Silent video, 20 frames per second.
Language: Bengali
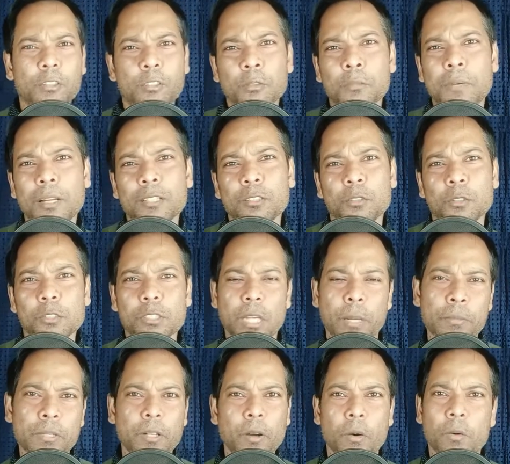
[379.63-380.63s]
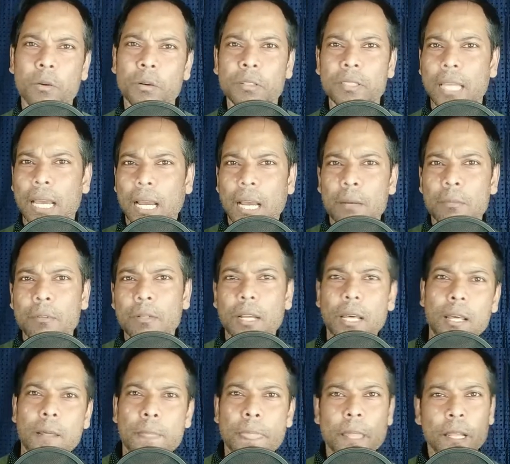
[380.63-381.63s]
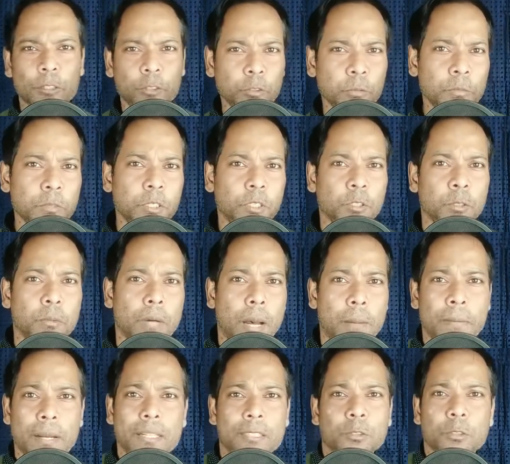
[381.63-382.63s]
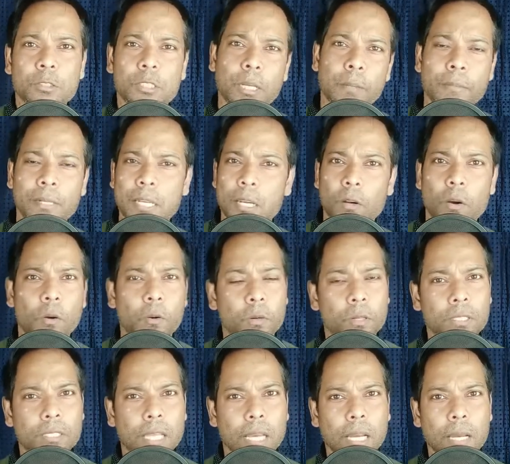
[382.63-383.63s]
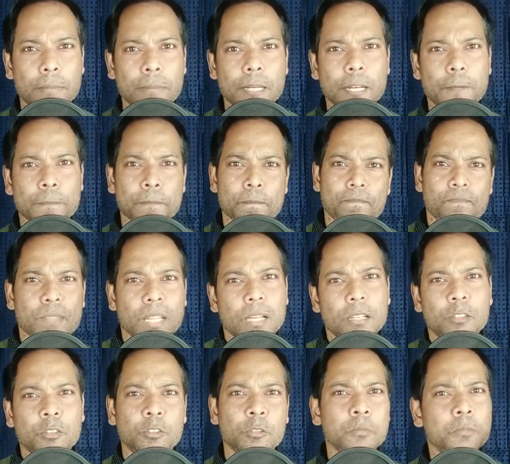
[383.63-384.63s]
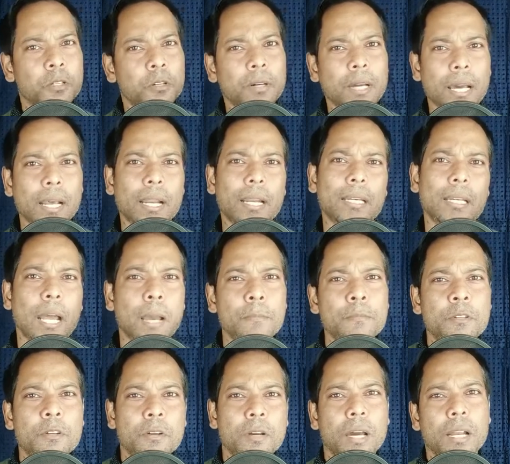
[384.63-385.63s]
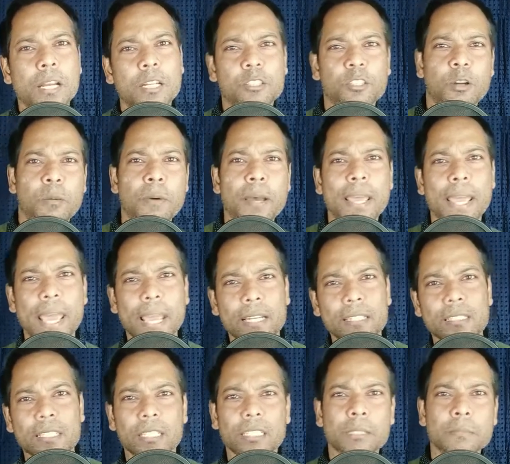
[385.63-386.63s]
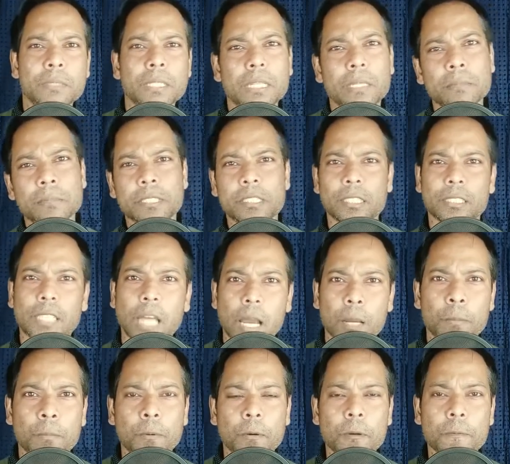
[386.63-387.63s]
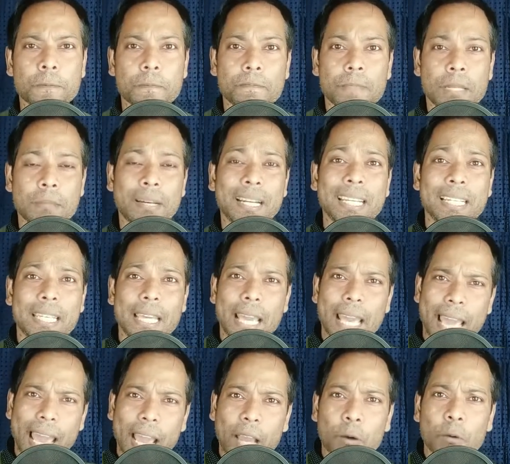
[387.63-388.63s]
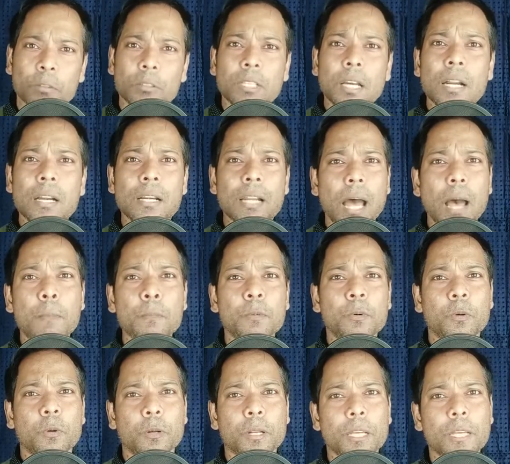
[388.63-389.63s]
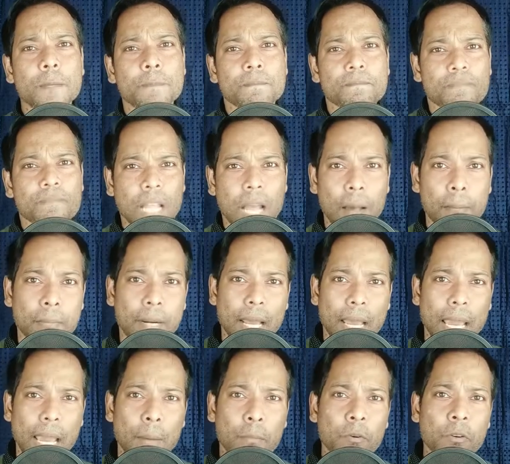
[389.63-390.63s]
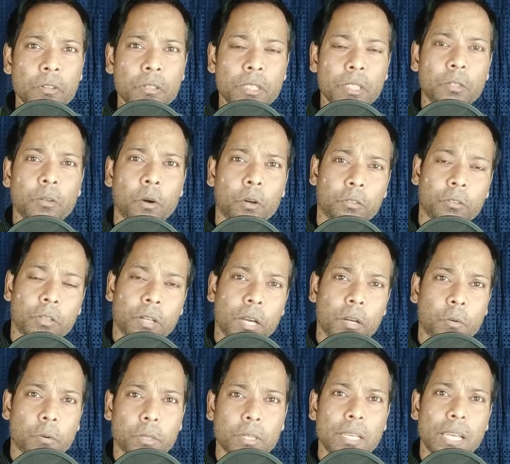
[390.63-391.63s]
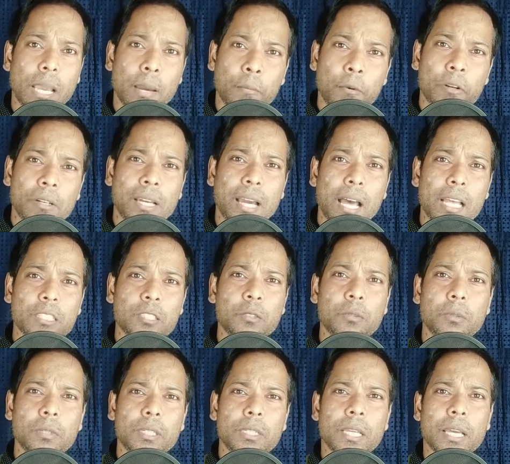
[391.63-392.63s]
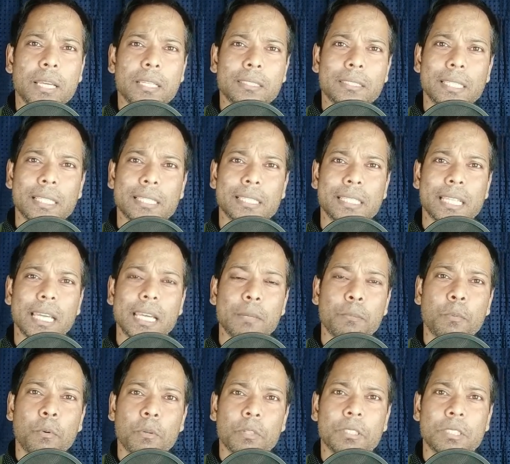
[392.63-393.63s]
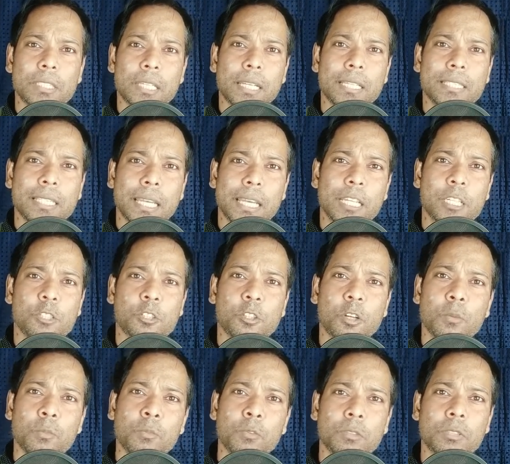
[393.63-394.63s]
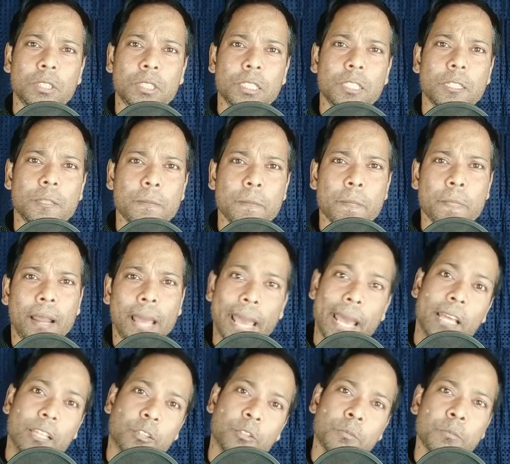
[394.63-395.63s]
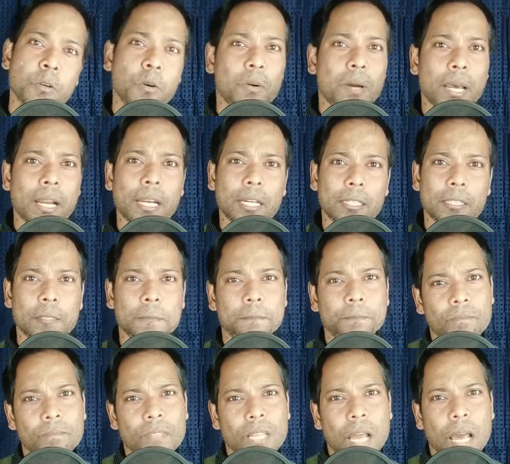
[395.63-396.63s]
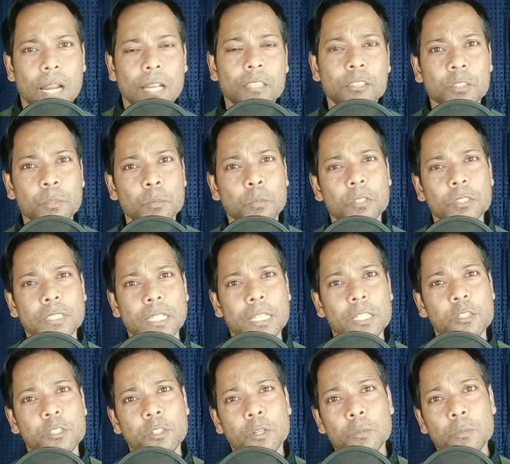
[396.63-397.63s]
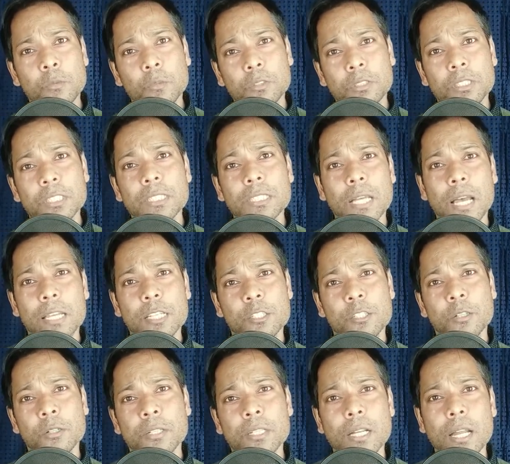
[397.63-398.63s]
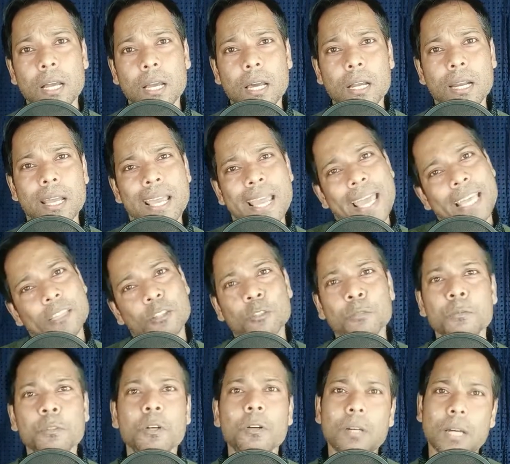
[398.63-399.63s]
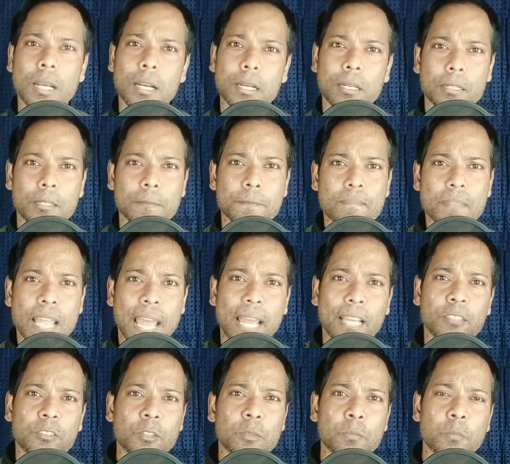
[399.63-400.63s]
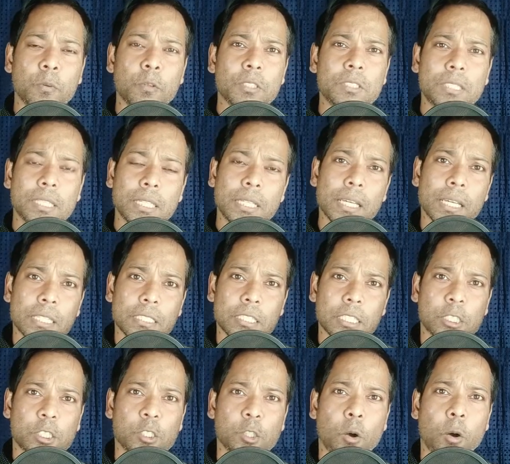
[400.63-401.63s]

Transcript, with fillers: তোমার দোষ আমি কখনো দেখাবো না তুমি তো আমার দোষ আমাকে কখনো দেখাবে না তুমিও কারেক্ট আমিও কারেক্ট সবাই একসাথে মিলেমিশে থাকবো মানে কি একতার নাম করে আমরা এমন ঘটনা করি এমন কাজ করি যে যে বলছে যে ঈশ্বর মূর্তি হ্যাঁ তুমিও কারেক্ট আরেকজন বলছে ঈশ্বর মূর্তি না ঈশ্বর নিরাকার হ্যাঁ তুমিও কারেক্ট একজন বলছে যে